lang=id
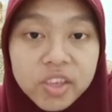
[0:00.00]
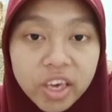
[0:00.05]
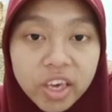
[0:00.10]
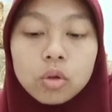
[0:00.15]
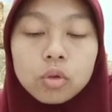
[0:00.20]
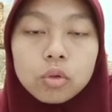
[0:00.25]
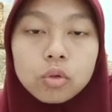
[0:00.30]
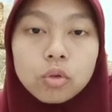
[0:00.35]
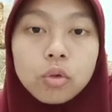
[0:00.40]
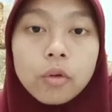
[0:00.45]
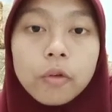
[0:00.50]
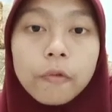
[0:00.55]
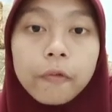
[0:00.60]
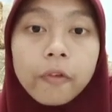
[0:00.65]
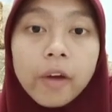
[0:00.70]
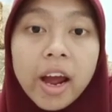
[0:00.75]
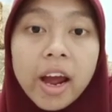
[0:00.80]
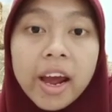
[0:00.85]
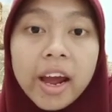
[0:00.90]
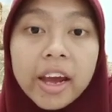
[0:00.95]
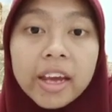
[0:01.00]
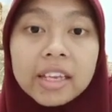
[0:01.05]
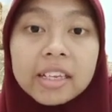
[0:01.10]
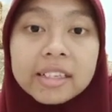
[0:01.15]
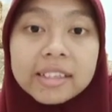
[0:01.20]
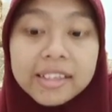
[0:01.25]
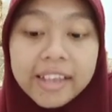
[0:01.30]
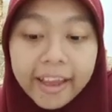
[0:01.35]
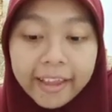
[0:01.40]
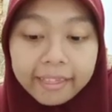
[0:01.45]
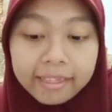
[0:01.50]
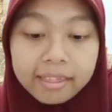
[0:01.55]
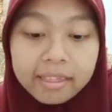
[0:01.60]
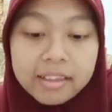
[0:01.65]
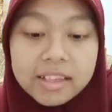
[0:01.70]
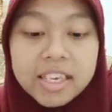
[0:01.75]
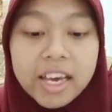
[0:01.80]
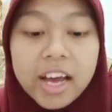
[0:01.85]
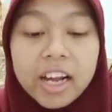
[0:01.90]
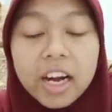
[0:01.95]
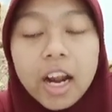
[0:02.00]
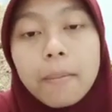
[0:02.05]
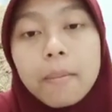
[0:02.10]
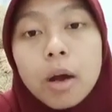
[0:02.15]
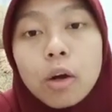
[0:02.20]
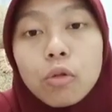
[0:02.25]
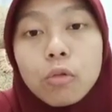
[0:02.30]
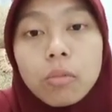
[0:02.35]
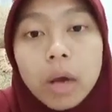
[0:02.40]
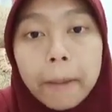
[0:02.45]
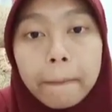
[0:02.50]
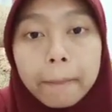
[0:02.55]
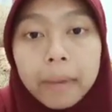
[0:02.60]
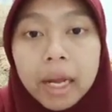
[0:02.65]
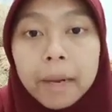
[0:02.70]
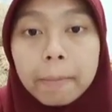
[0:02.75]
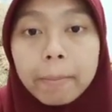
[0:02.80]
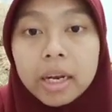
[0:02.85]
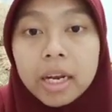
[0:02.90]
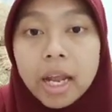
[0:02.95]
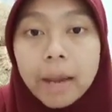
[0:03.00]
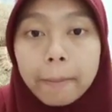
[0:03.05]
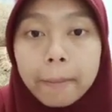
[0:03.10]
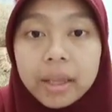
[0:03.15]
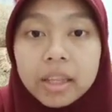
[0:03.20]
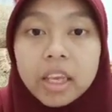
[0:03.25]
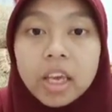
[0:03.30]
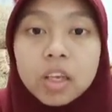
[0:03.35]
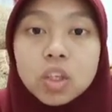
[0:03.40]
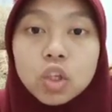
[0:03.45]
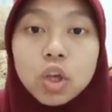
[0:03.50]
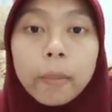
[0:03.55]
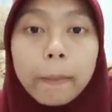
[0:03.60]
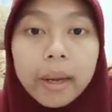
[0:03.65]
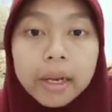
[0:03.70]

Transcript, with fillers: To find that, cara mengungkapkan pendapat yang sopan.